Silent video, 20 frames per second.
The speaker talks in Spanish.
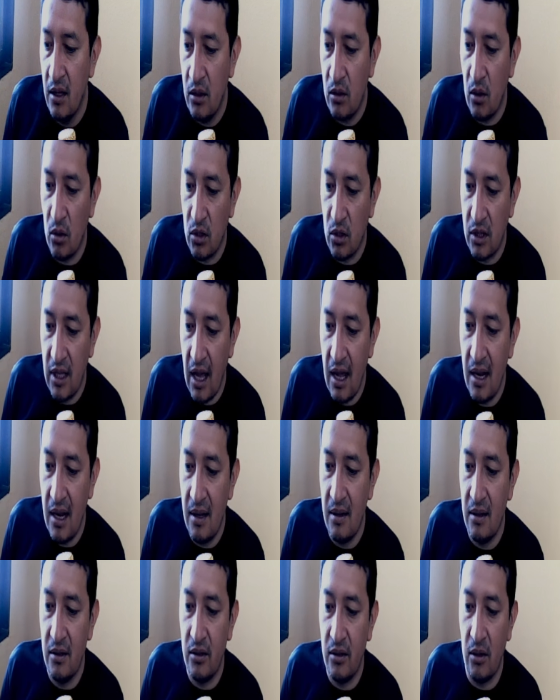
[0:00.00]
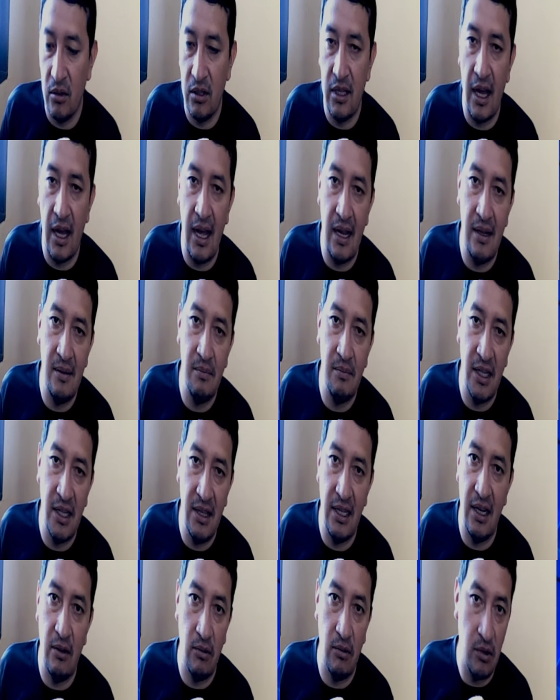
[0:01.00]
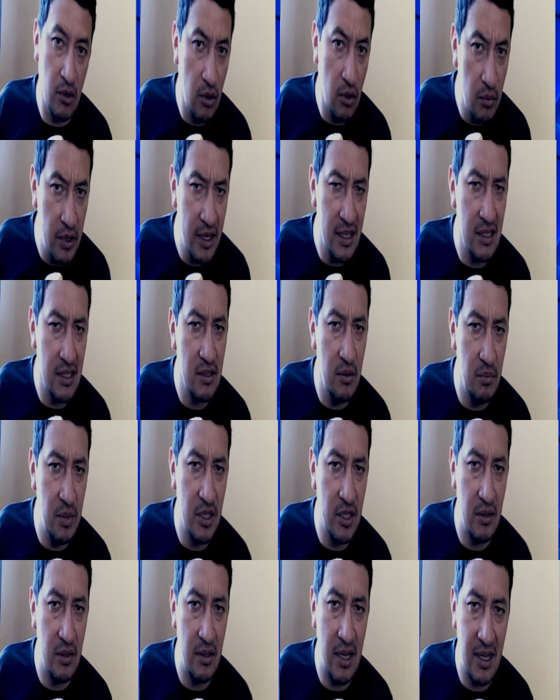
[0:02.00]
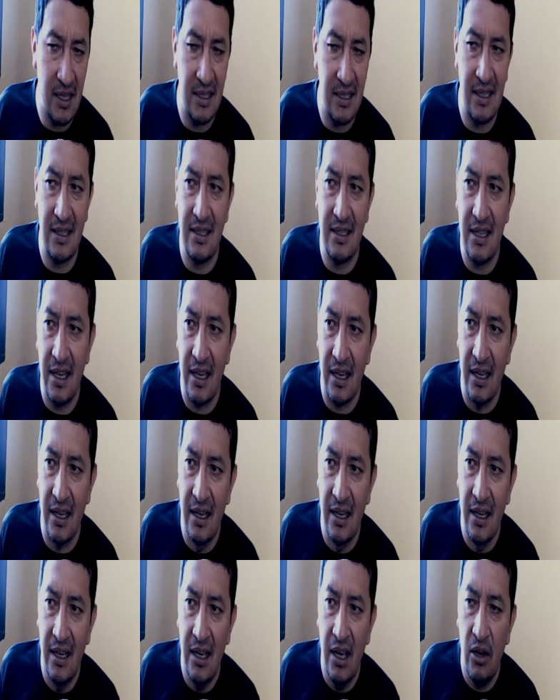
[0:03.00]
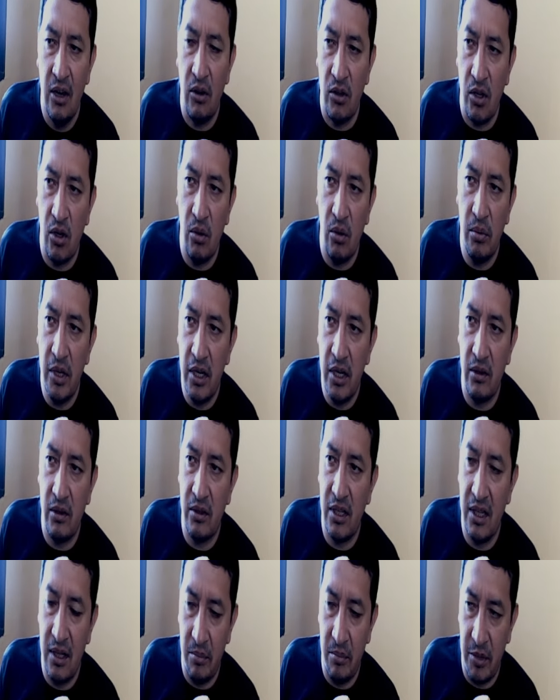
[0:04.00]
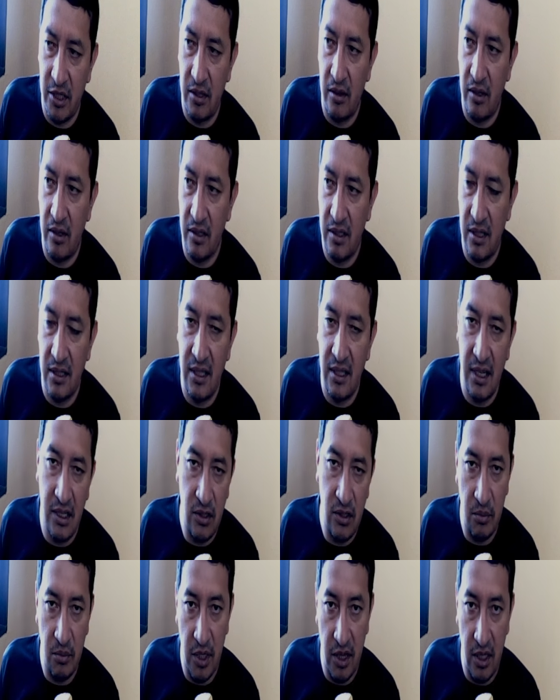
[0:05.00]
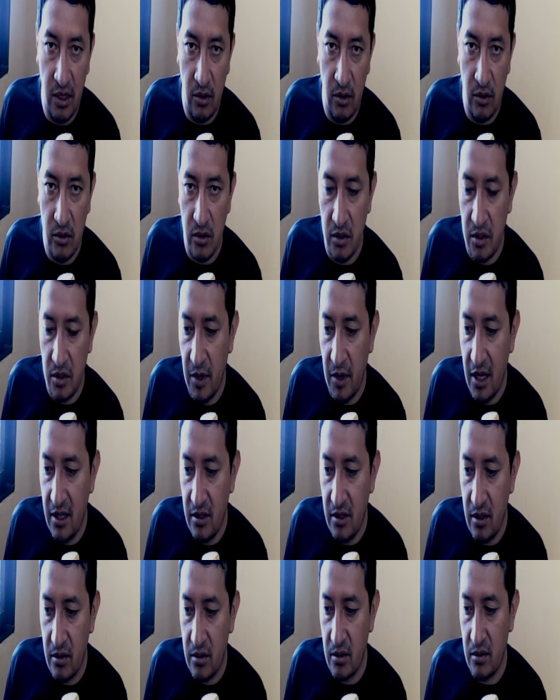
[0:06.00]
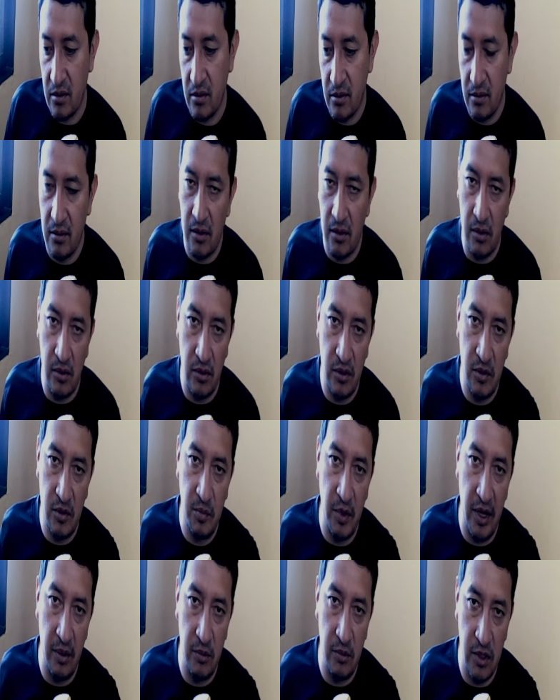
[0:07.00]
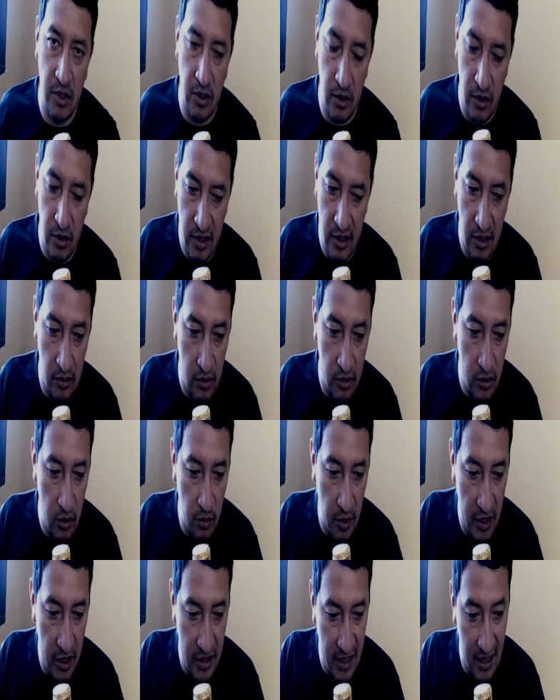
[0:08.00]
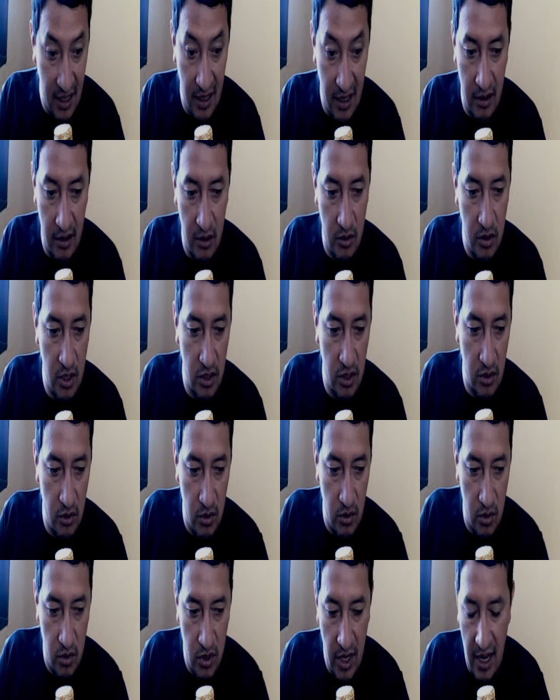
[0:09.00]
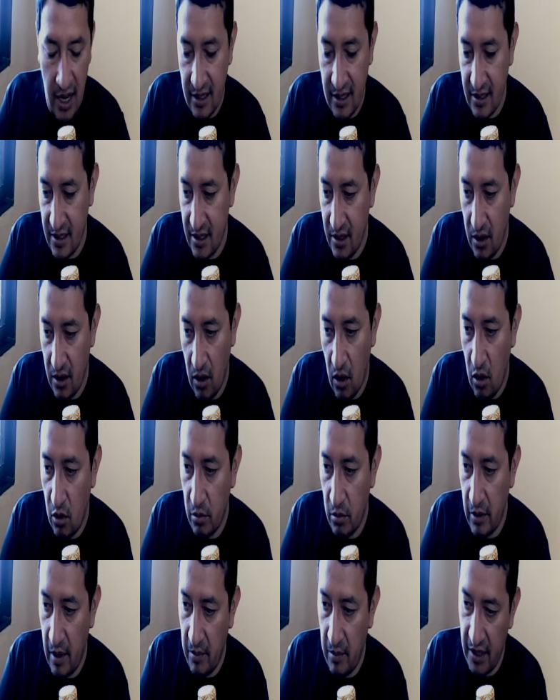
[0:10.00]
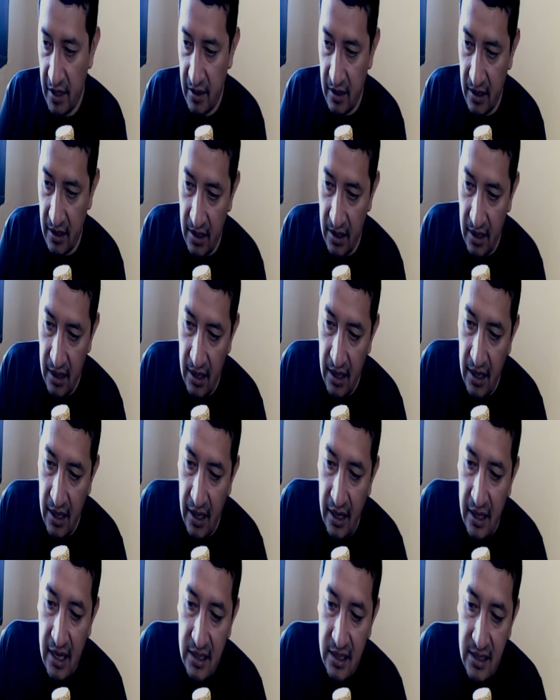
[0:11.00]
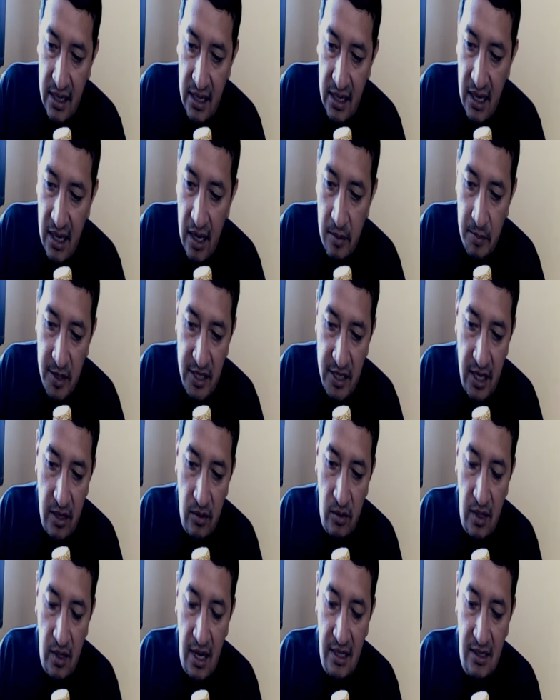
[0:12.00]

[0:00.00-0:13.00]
Total, total mentira. Cuando gobiernas con personajes así, cuando el gobierno tiene personas así que son mentirosos y maliciosos, no nos esperemos, señores, que nuestro país tenga retrocesos sociales, obviamente. Y así ya empezaron las